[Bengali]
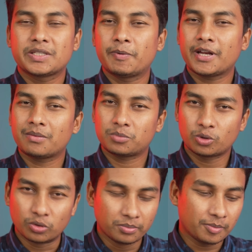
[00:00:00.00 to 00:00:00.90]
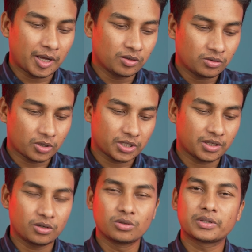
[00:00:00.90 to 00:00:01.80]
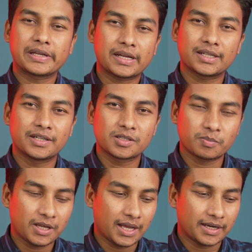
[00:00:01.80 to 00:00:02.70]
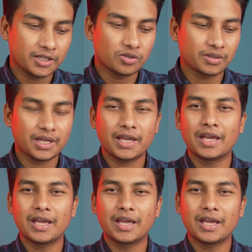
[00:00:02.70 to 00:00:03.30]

ডিসপ্লেটা খুবই ভালো অসাধারণ লুকিং একটা ডিসপ্লে অ্যান্ড নিঃসন্দেহে